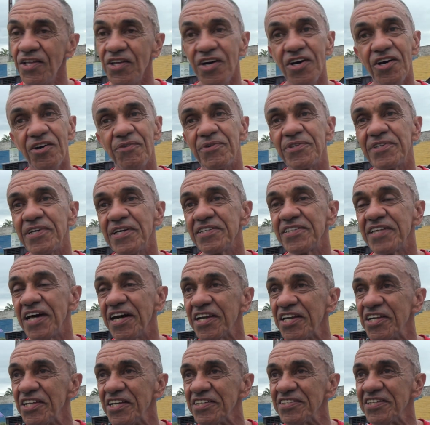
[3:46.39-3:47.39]
Não, está
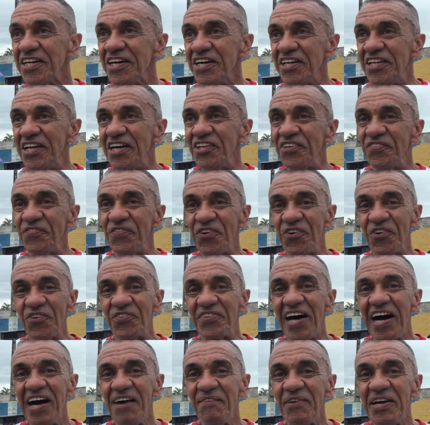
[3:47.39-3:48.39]
aqui na, na, na,
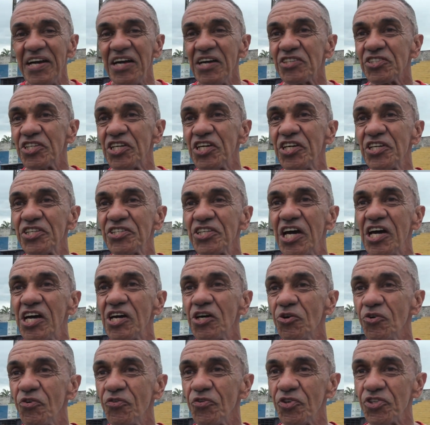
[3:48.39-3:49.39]
dificuldade, mas é, isso
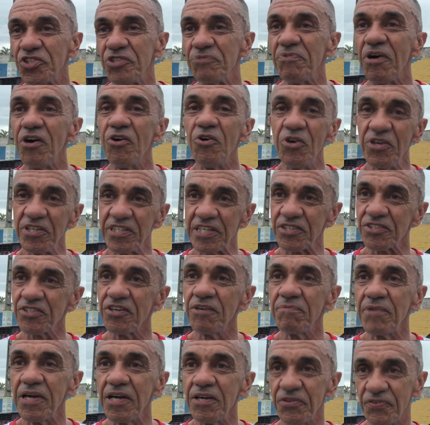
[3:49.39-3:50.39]
é, o futebol hoje é
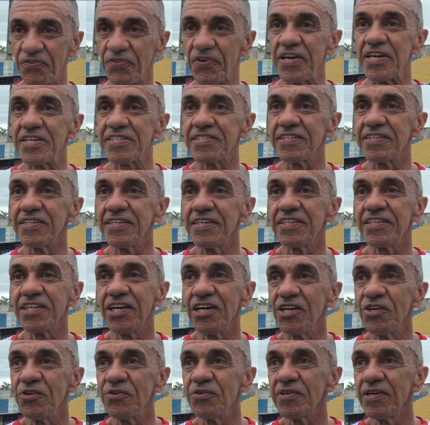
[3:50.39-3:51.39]
só meio festa, né?
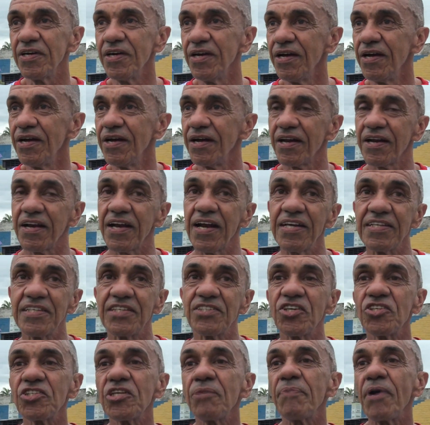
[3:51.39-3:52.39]
Então, graças a
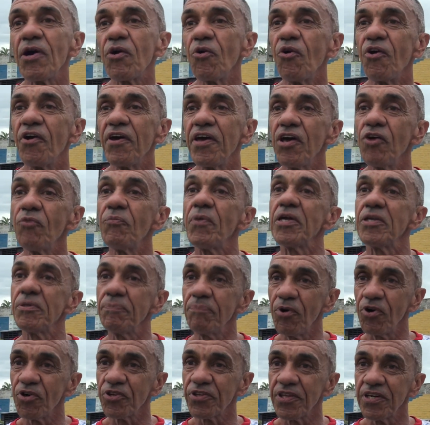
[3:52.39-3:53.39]
Deus deu para correr, o mais
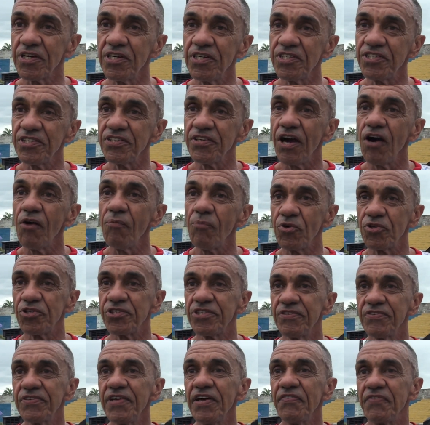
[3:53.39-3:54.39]
importante é o
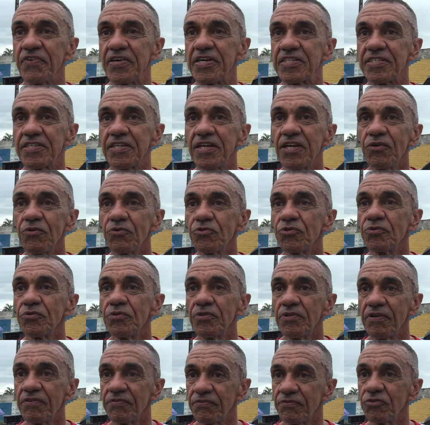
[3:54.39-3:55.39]
motivo da festa, né? Um,
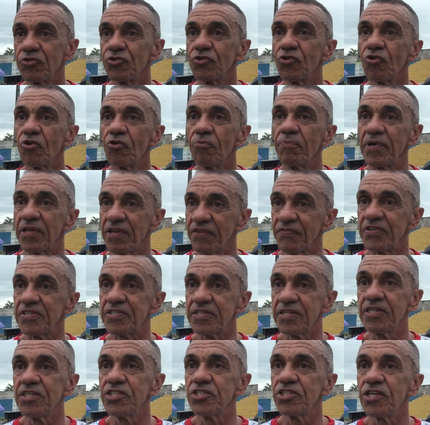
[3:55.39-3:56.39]
um jogo
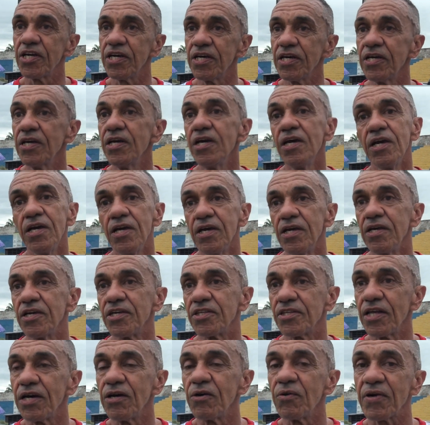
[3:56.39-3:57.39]
beneficente, né?
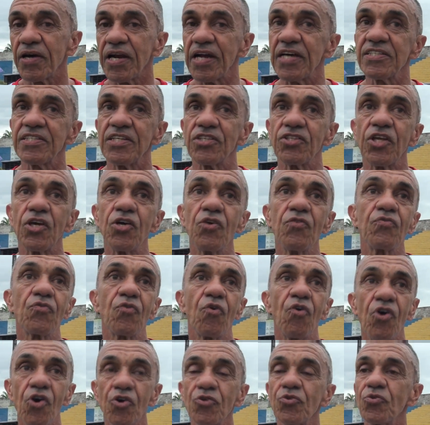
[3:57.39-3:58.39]
Então, graças a Deus,
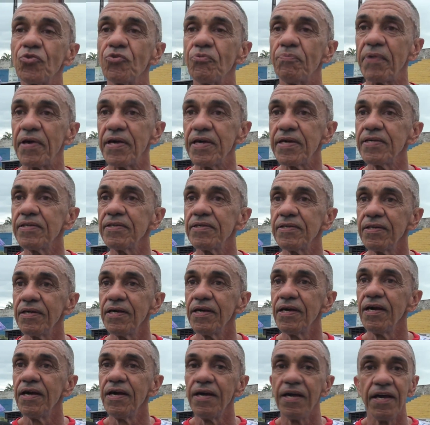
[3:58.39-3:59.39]
correu tudo bem.
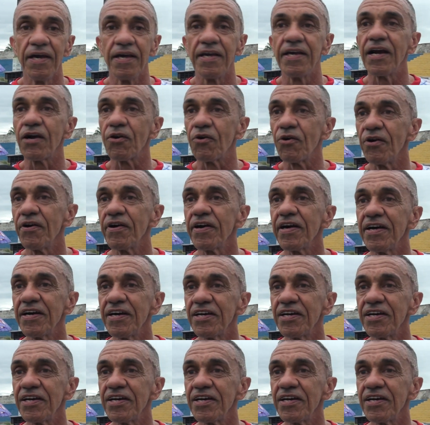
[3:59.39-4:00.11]
E agora